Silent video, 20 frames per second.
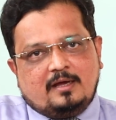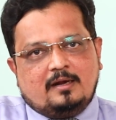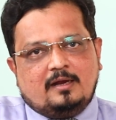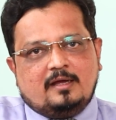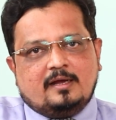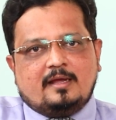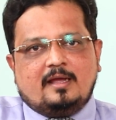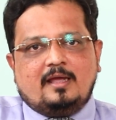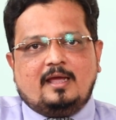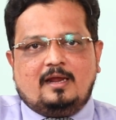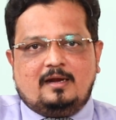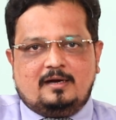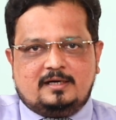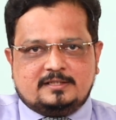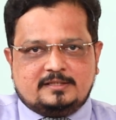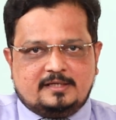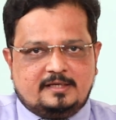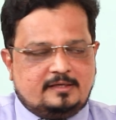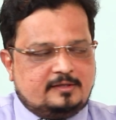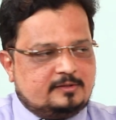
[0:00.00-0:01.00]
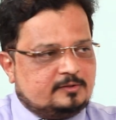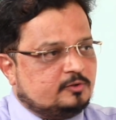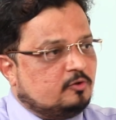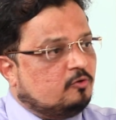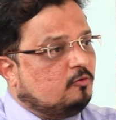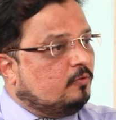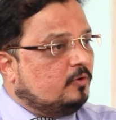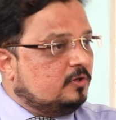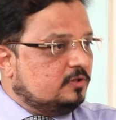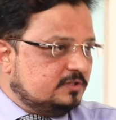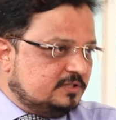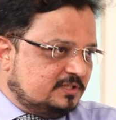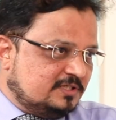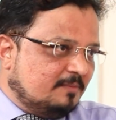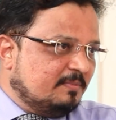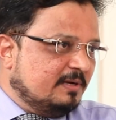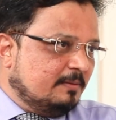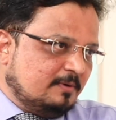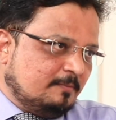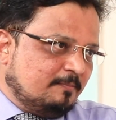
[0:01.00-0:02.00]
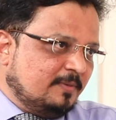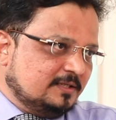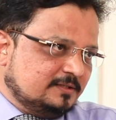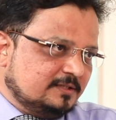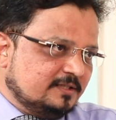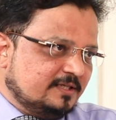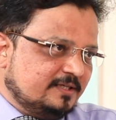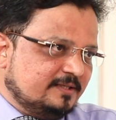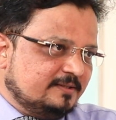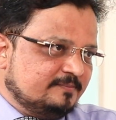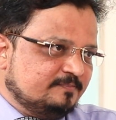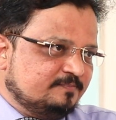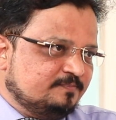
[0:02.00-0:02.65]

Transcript: अलग अलर्ट्स है जो वो समय पर पा सके